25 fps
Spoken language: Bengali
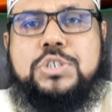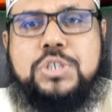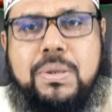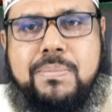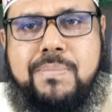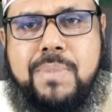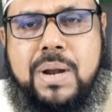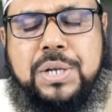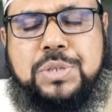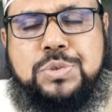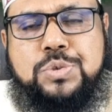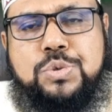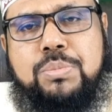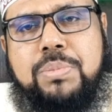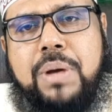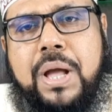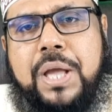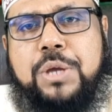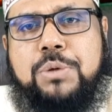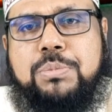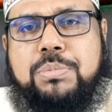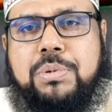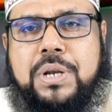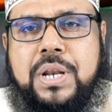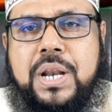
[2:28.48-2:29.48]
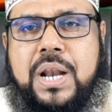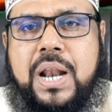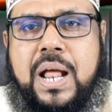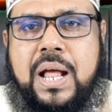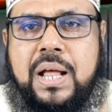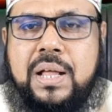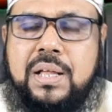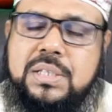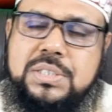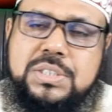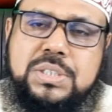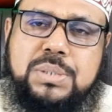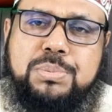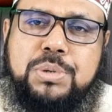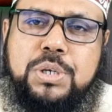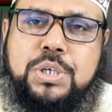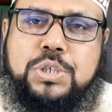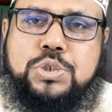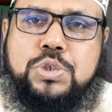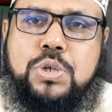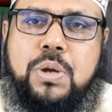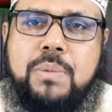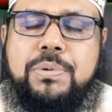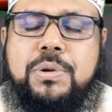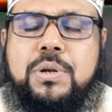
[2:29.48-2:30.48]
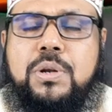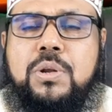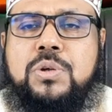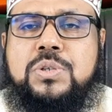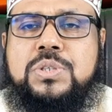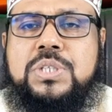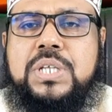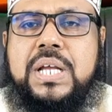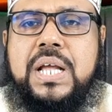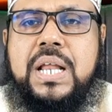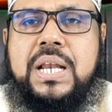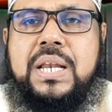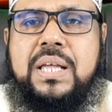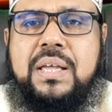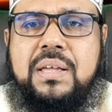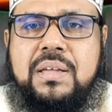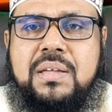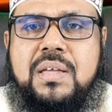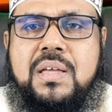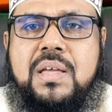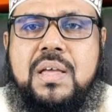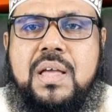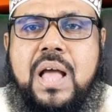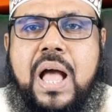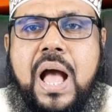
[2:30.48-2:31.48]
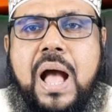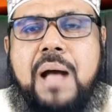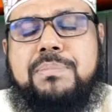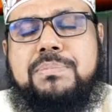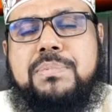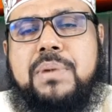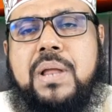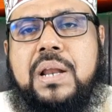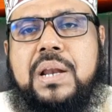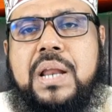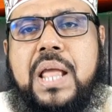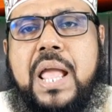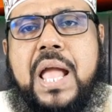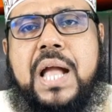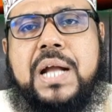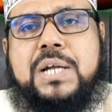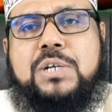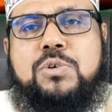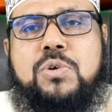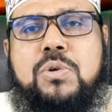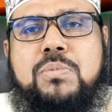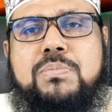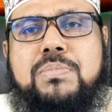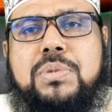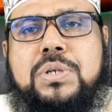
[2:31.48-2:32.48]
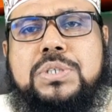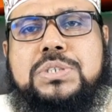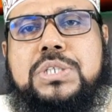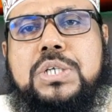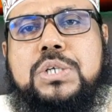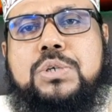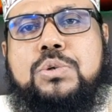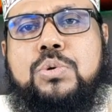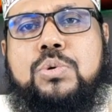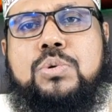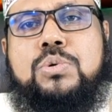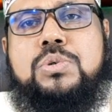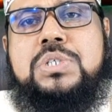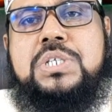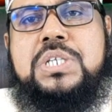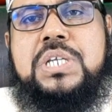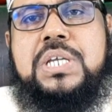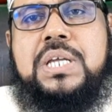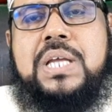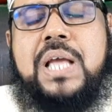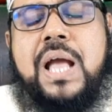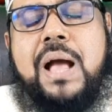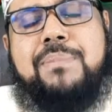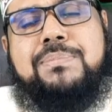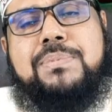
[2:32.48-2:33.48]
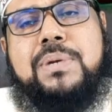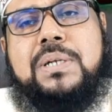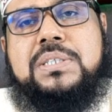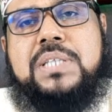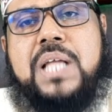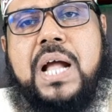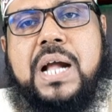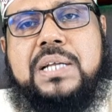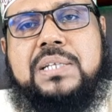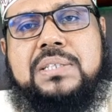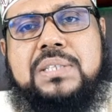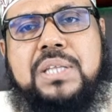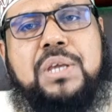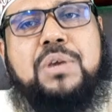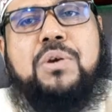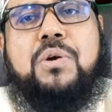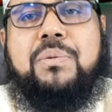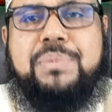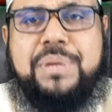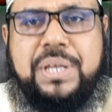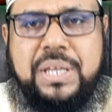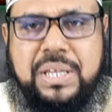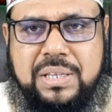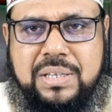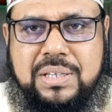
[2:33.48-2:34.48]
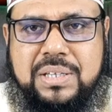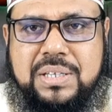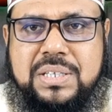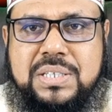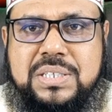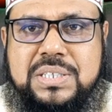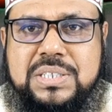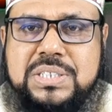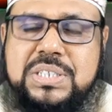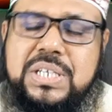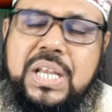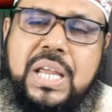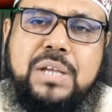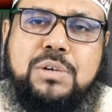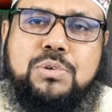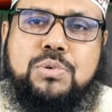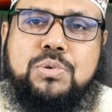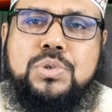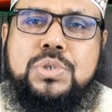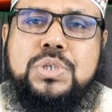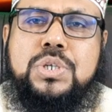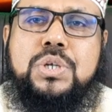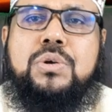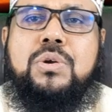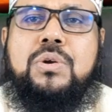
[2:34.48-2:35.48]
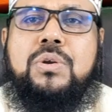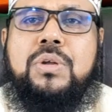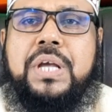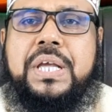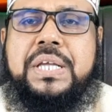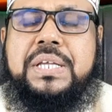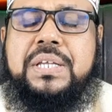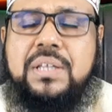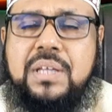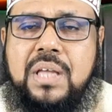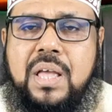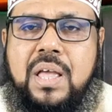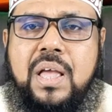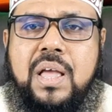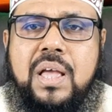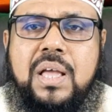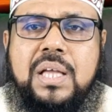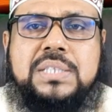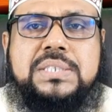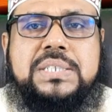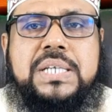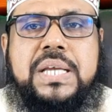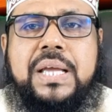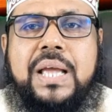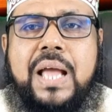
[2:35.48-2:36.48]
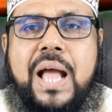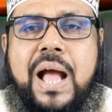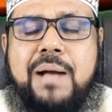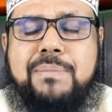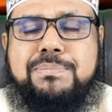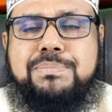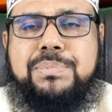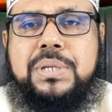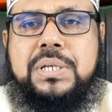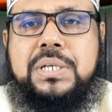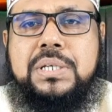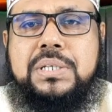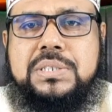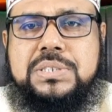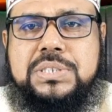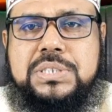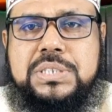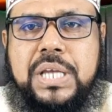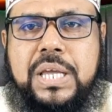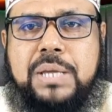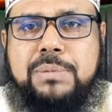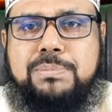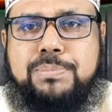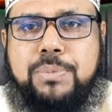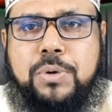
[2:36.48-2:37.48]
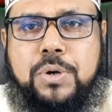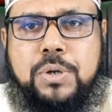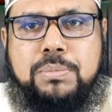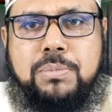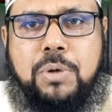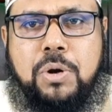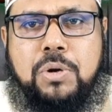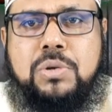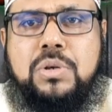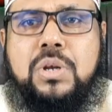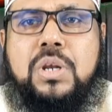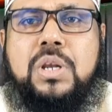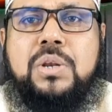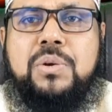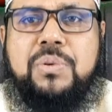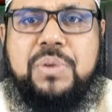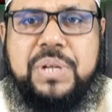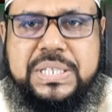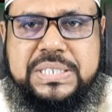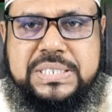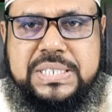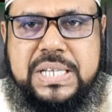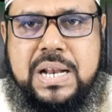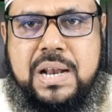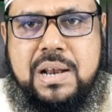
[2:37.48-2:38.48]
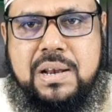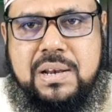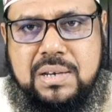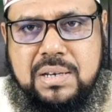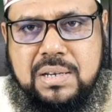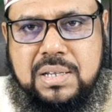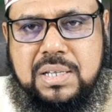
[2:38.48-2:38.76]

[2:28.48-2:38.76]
সম্মানিত ভাই বোনেরা জীবনে সফল হতে গেলে আপনার এক নম্বর যে গুণটি আপনার থাকতেই হবে সেই গুণটি হলো এই যে আপনি যেই পরিমণ্ডলে রয়েছেন